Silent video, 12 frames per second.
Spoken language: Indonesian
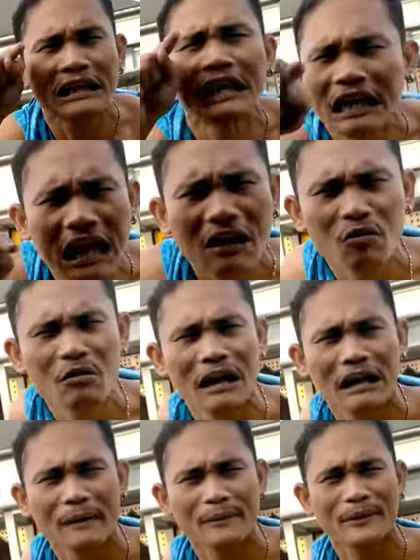ragu
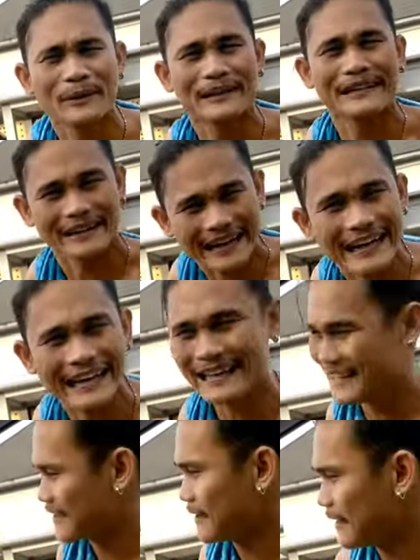kakak pokoknya, oke? Okay?
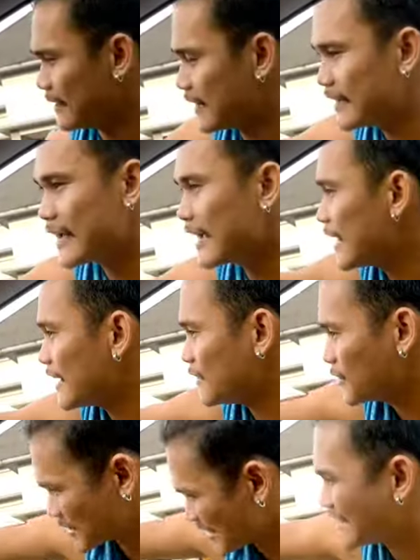Eh, nanti kakak
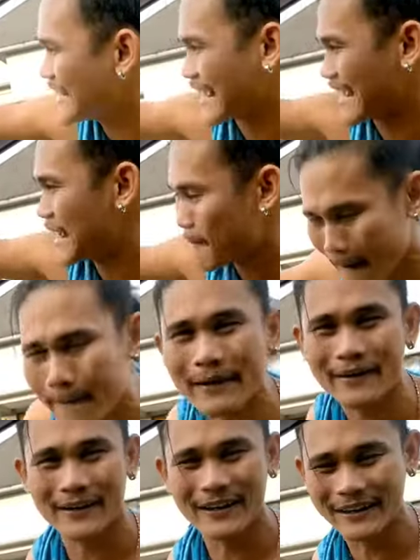lurus aja kak, nggak
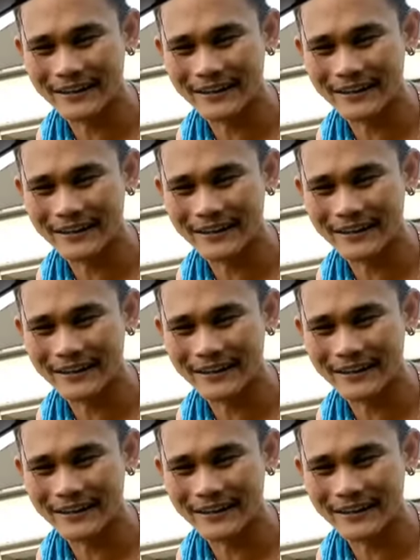apa-apa kok.